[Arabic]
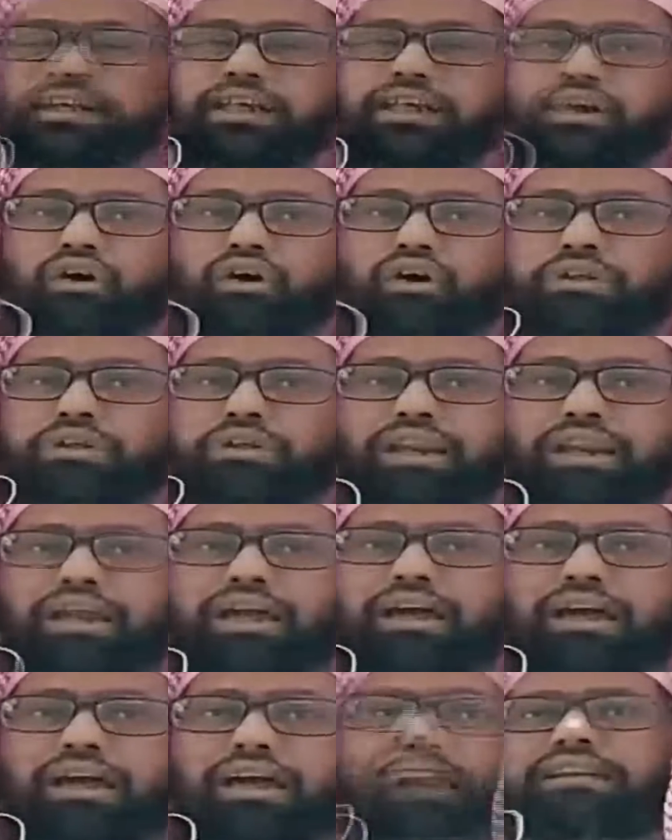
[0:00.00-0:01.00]
إلى يومنا
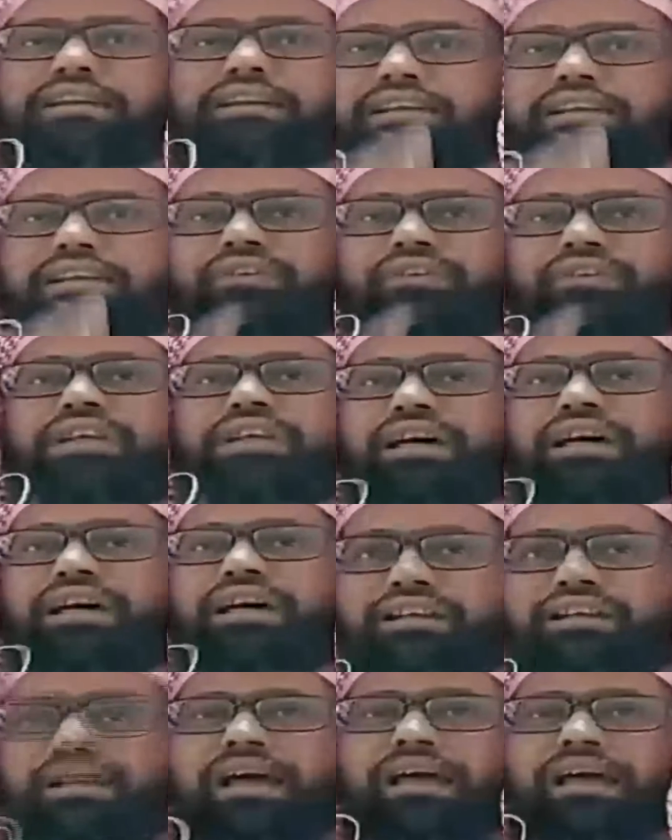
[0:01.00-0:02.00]
الحالي
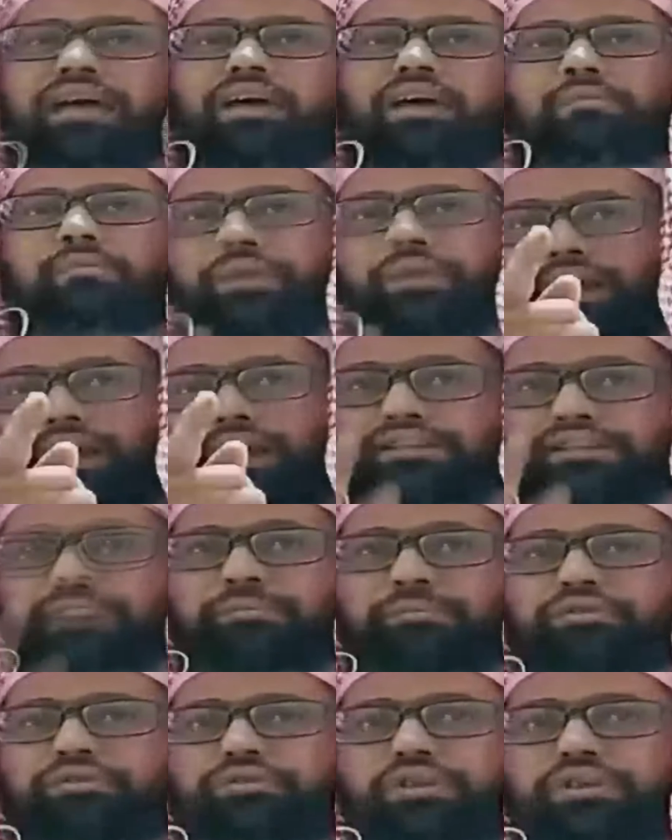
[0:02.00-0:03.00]
نتفيع ظلالها وما
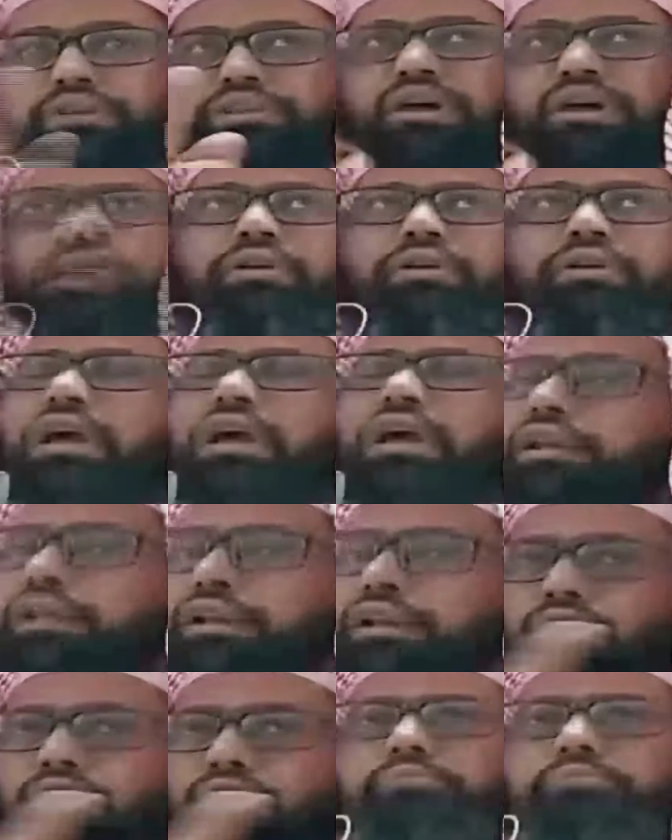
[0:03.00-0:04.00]
قدمته للدول
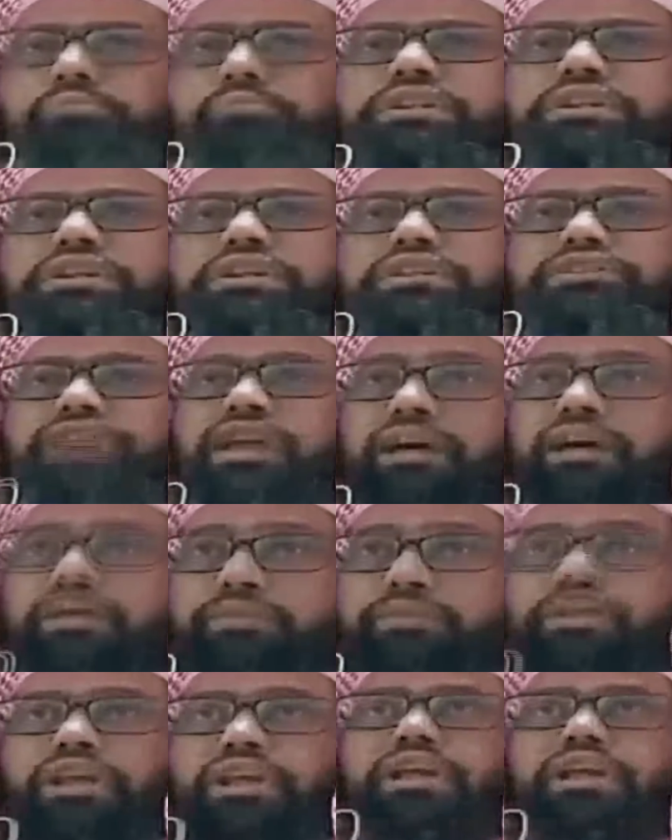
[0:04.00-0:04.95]
للأمة الإسلام